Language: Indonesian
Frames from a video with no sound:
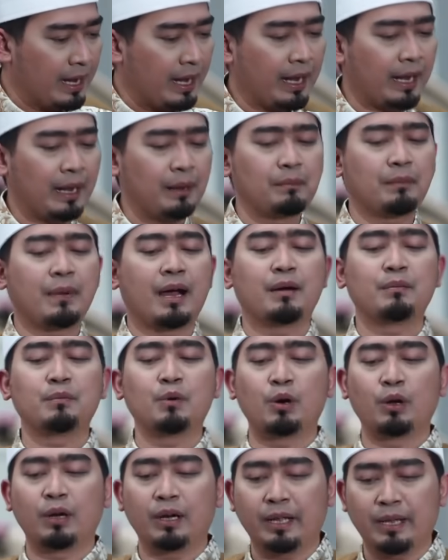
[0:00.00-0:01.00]
Emang
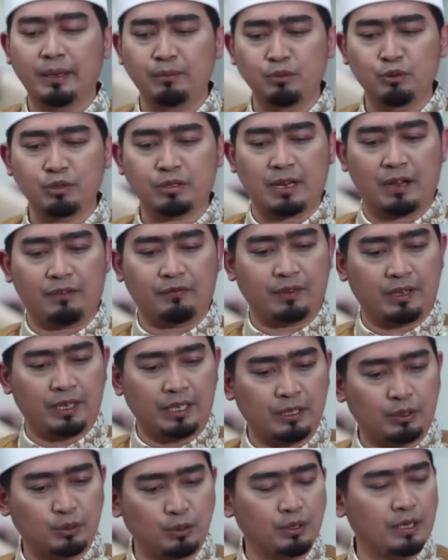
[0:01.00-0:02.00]
boleh musafir
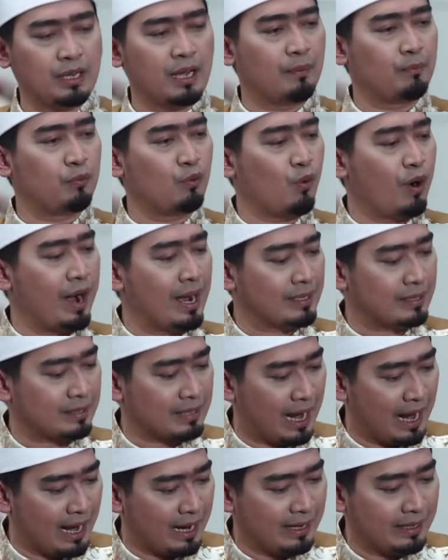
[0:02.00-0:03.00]
itu nggak
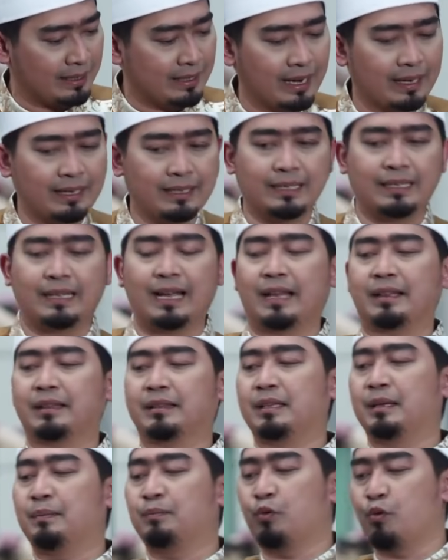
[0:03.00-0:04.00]
puasa dan
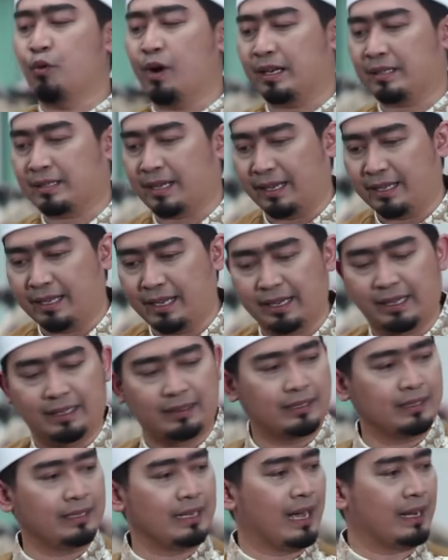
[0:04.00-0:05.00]
diganti puasanya
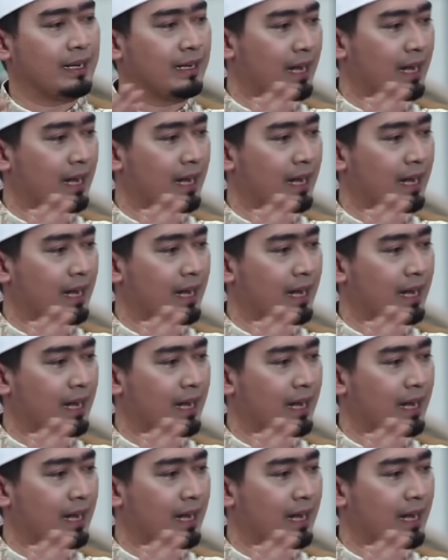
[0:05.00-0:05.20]
nanti di hari